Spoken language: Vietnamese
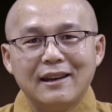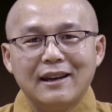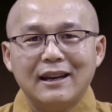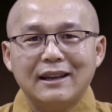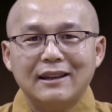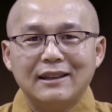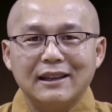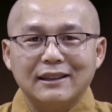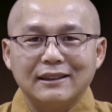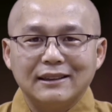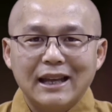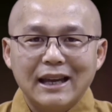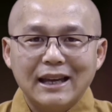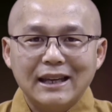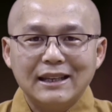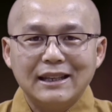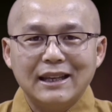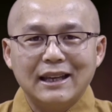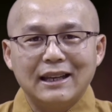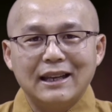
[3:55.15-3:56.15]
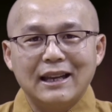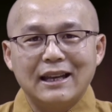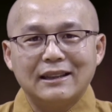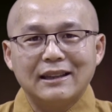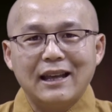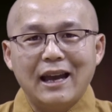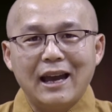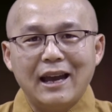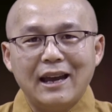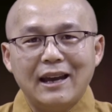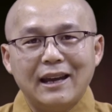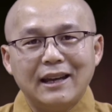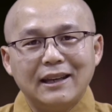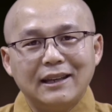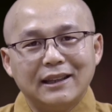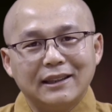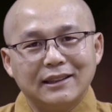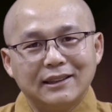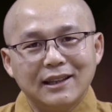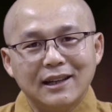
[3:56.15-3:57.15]
hay là tay này là ta, hay
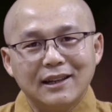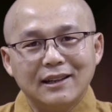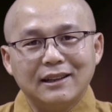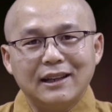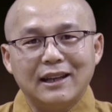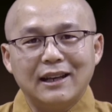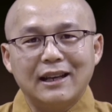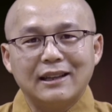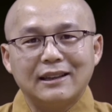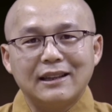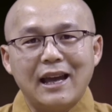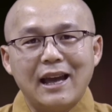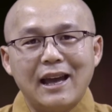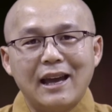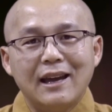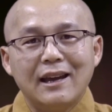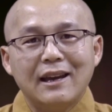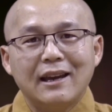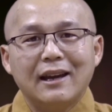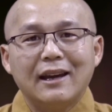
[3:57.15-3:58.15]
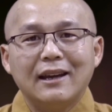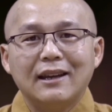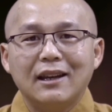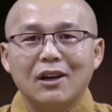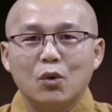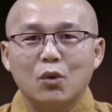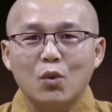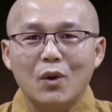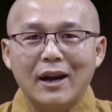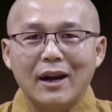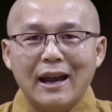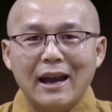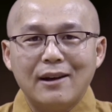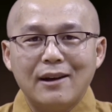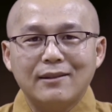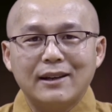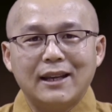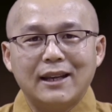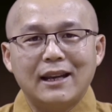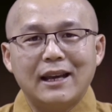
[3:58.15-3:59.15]
là chân này là ta, hay là quần
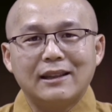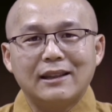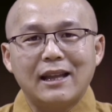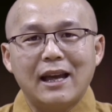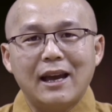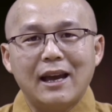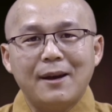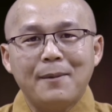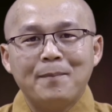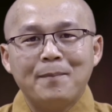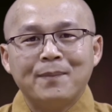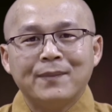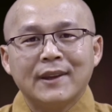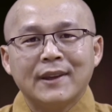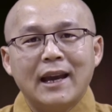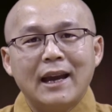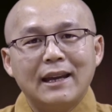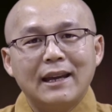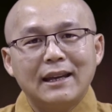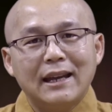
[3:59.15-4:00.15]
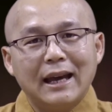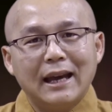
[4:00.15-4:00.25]
áo này là ta, hay